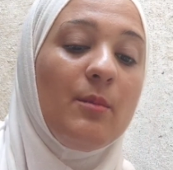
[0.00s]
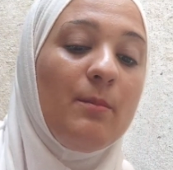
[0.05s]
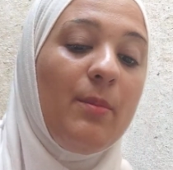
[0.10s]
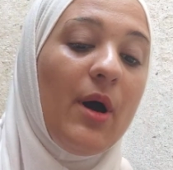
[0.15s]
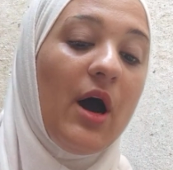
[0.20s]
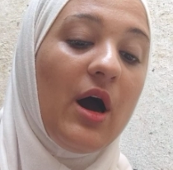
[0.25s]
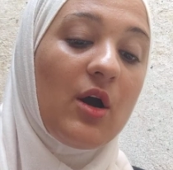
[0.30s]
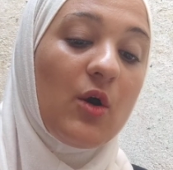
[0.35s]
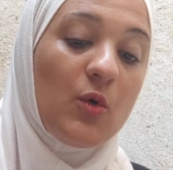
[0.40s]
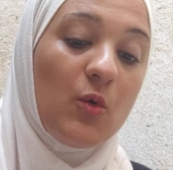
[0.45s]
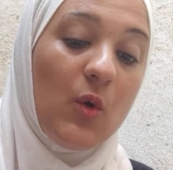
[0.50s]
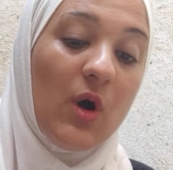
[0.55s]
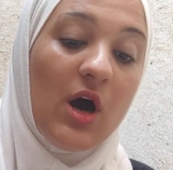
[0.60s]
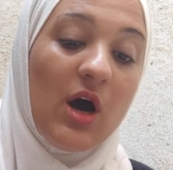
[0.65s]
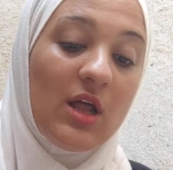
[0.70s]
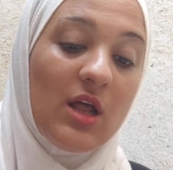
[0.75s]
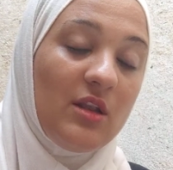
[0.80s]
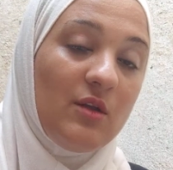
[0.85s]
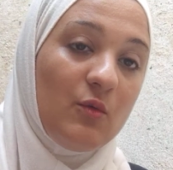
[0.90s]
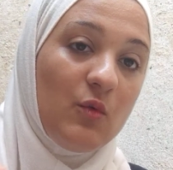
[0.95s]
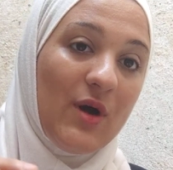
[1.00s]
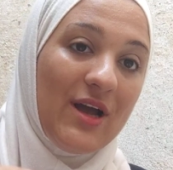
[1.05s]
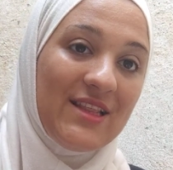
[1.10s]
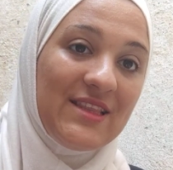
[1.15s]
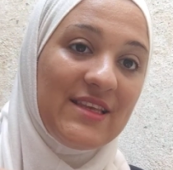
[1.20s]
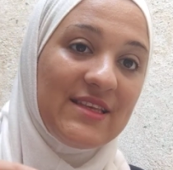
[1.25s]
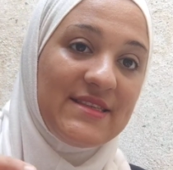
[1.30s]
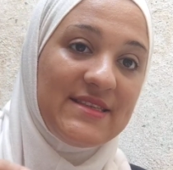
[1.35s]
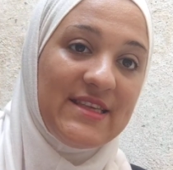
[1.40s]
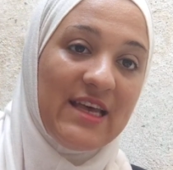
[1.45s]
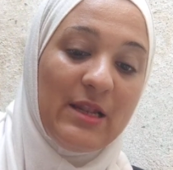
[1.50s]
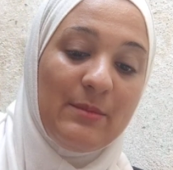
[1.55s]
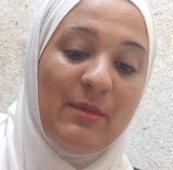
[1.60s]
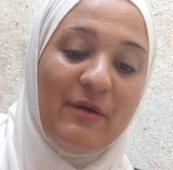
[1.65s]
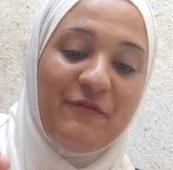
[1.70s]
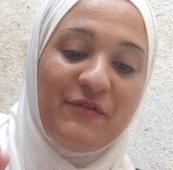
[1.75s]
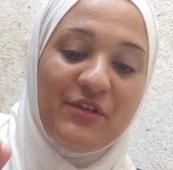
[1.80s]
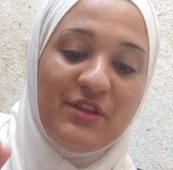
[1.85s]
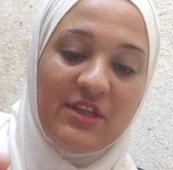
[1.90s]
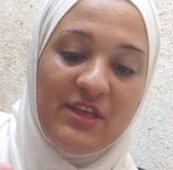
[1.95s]
باقوال والده
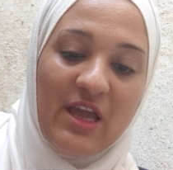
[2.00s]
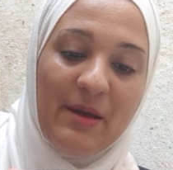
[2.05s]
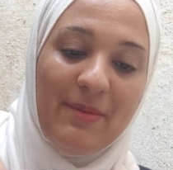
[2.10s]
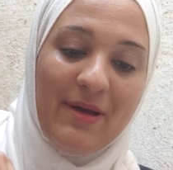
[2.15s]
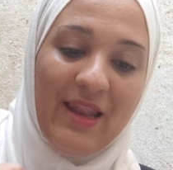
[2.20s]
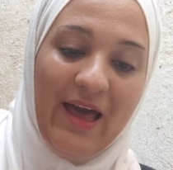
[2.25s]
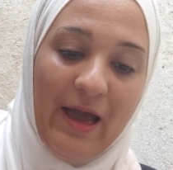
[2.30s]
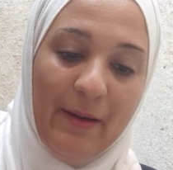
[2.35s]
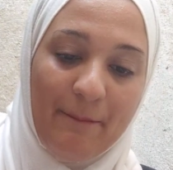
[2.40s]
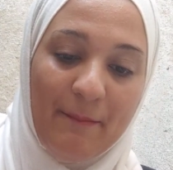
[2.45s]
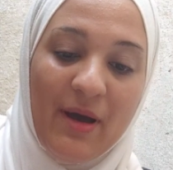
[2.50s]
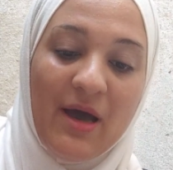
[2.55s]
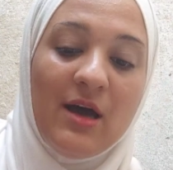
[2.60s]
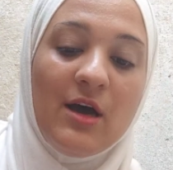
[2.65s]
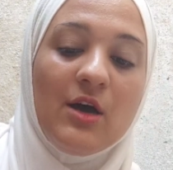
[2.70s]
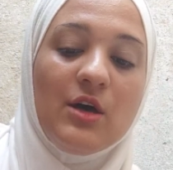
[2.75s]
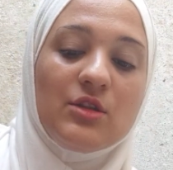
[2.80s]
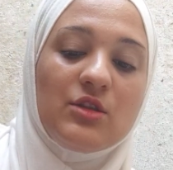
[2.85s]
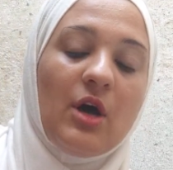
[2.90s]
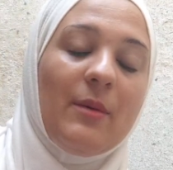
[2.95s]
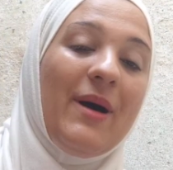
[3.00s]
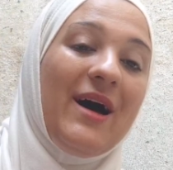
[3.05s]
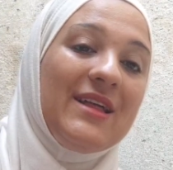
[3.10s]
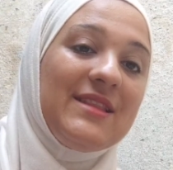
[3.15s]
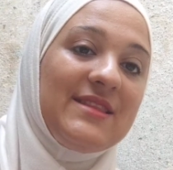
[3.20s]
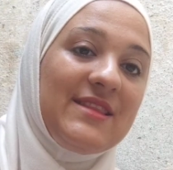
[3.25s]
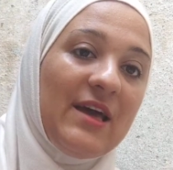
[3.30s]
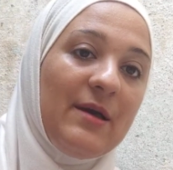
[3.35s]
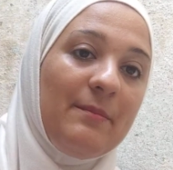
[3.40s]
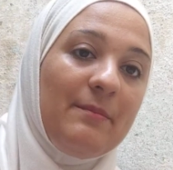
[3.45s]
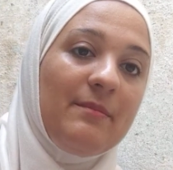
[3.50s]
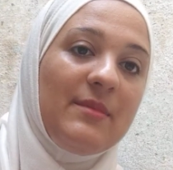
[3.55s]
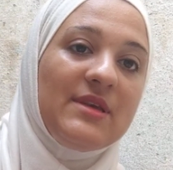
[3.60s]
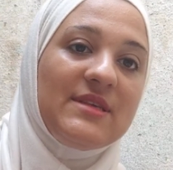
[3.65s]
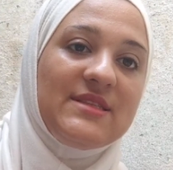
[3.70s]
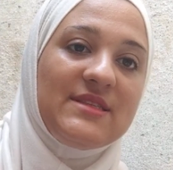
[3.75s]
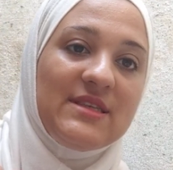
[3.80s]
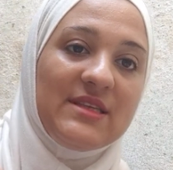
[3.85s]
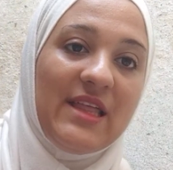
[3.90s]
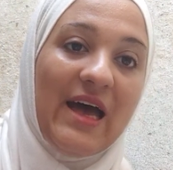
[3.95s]
سلمى في النيابه العامه طبعا تم
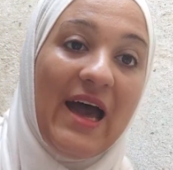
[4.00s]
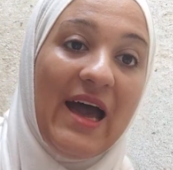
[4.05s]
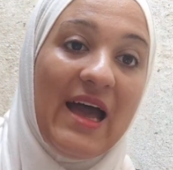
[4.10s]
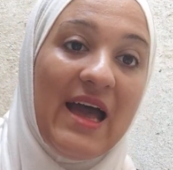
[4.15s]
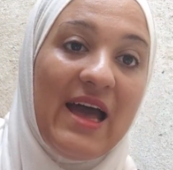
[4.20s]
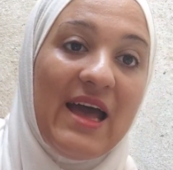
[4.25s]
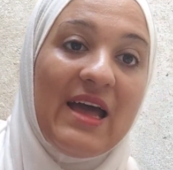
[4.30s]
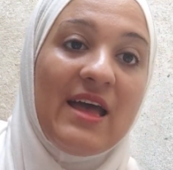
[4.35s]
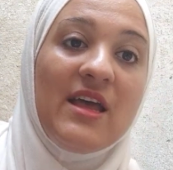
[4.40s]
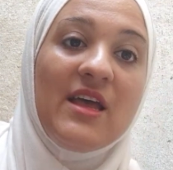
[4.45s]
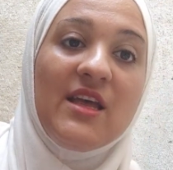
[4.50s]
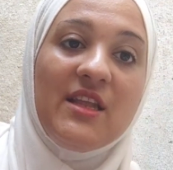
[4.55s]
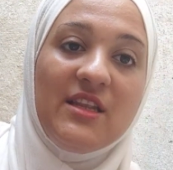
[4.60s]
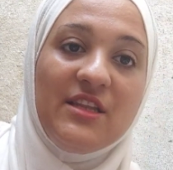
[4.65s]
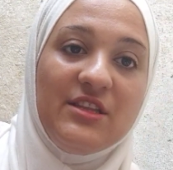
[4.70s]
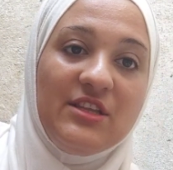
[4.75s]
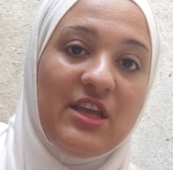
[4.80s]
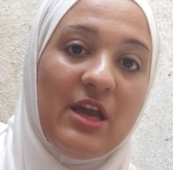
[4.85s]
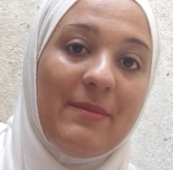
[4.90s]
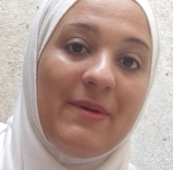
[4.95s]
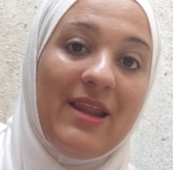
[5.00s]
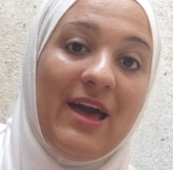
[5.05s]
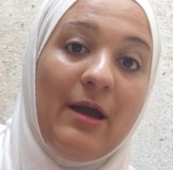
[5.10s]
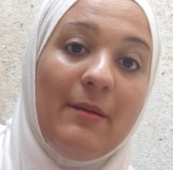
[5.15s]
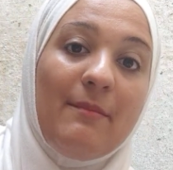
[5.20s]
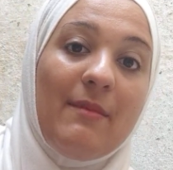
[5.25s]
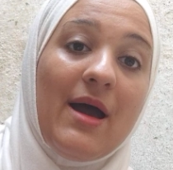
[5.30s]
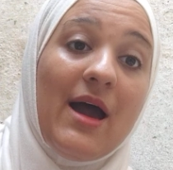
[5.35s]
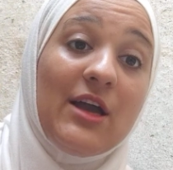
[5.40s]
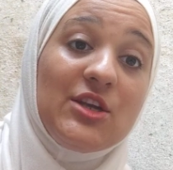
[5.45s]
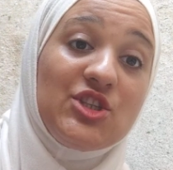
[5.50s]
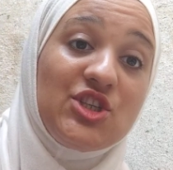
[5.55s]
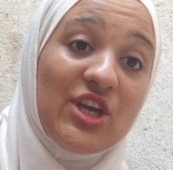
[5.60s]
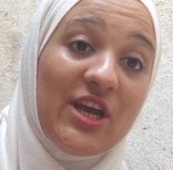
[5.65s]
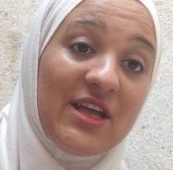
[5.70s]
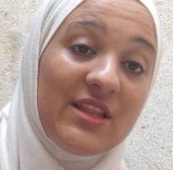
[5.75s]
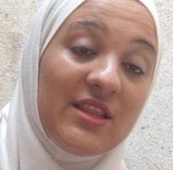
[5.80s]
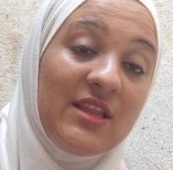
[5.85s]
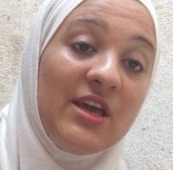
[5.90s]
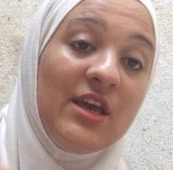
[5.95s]
استدعائها للنيابه العامه
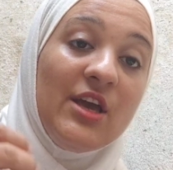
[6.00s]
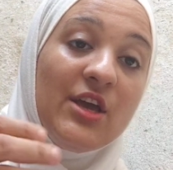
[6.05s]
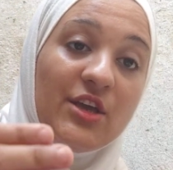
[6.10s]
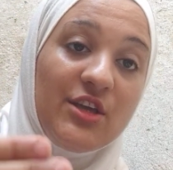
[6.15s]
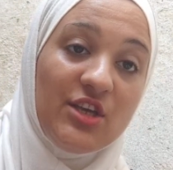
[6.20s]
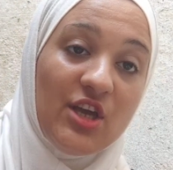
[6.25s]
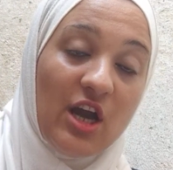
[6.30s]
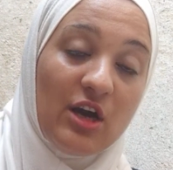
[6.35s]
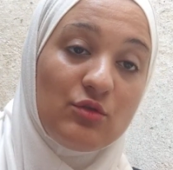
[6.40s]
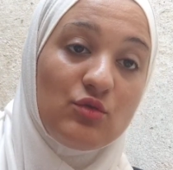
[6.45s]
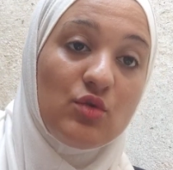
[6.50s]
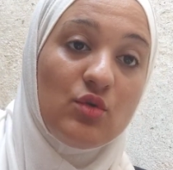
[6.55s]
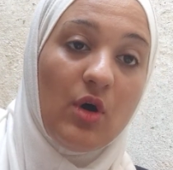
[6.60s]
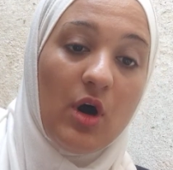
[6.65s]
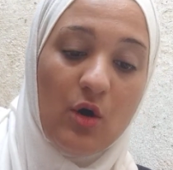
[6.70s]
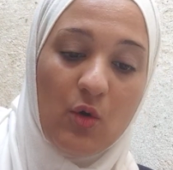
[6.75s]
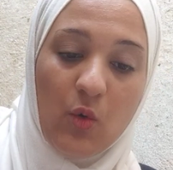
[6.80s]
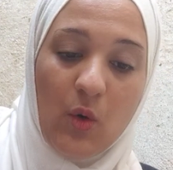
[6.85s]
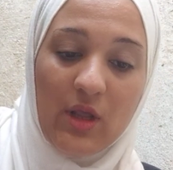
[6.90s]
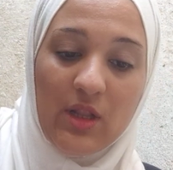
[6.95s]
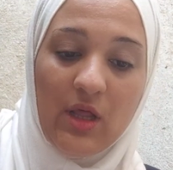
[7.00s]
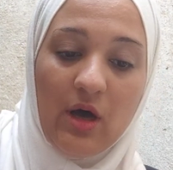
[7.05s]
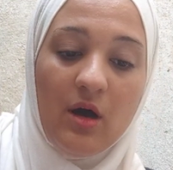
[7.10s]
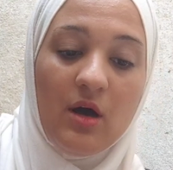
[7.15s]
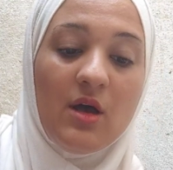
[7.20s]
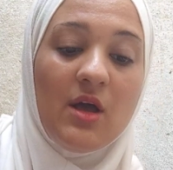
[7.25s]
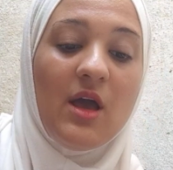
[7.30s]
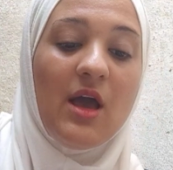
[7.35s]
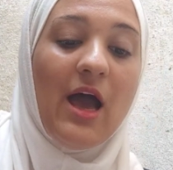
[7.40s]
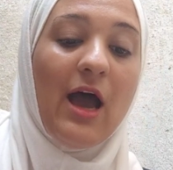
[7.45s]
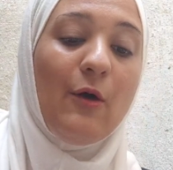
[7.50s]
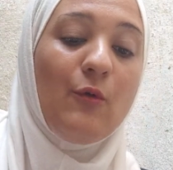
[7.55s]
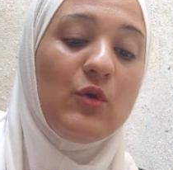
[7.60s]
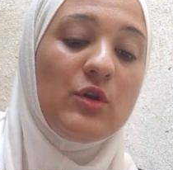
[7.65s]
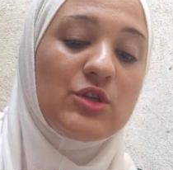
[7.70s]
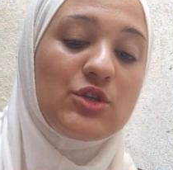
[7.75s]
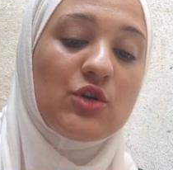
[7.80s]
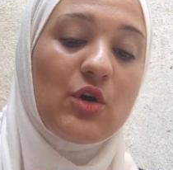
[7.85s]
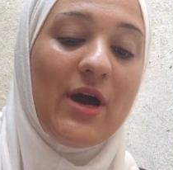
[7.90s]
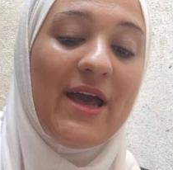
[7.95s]
عشان ياخدوا اقوالها
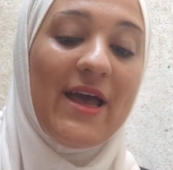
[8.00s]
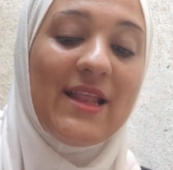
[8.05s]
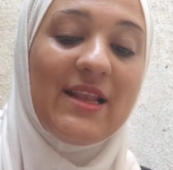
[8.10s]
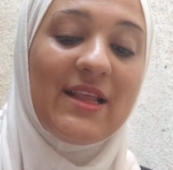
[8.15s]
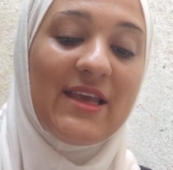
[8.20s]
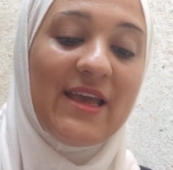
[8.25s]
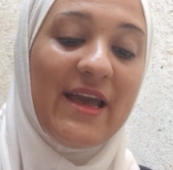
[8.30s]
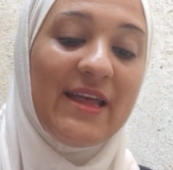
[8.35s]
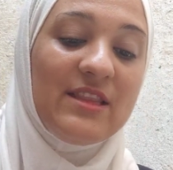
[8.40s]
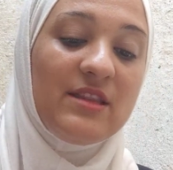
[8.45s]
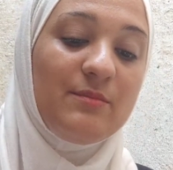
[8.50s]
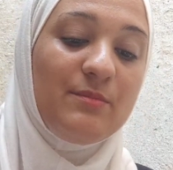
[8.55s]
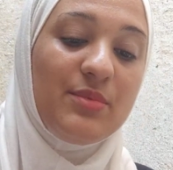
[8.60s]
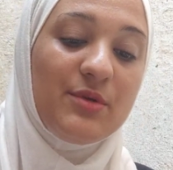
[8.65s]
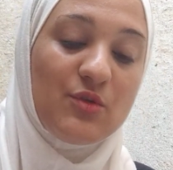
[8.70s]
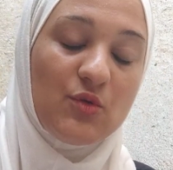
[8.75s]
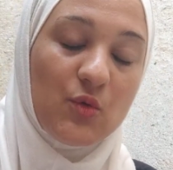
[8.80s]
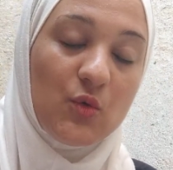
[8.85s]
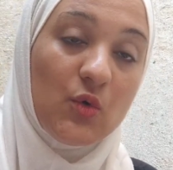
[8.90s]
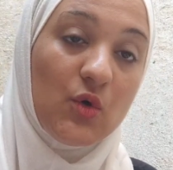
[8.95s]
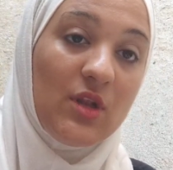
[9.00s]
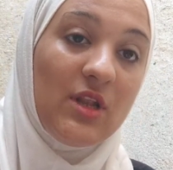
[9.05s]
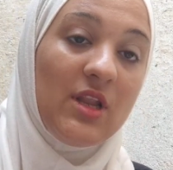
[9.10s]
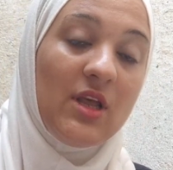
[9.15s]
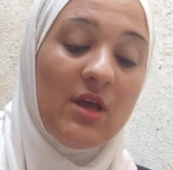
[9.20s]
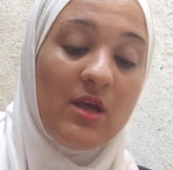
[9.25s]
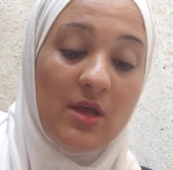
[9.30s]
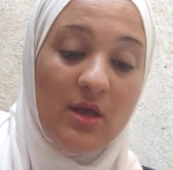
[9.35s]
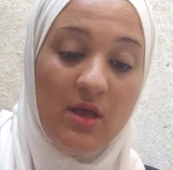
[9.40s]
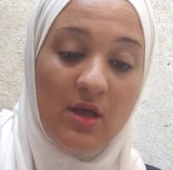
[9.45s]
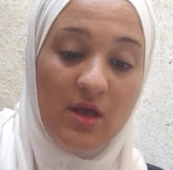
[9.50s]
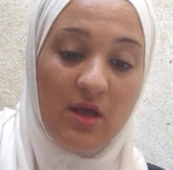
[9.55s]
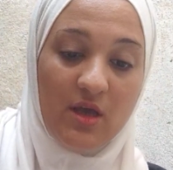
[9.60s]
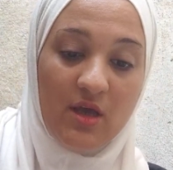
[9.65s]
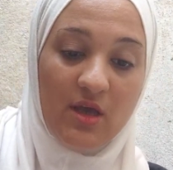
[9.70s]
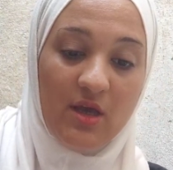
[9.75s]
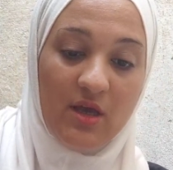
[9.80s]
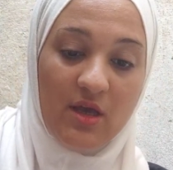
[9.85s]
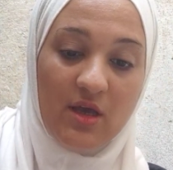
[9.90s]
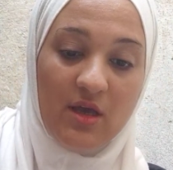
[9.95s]
اول سؤال كان بتقول آه،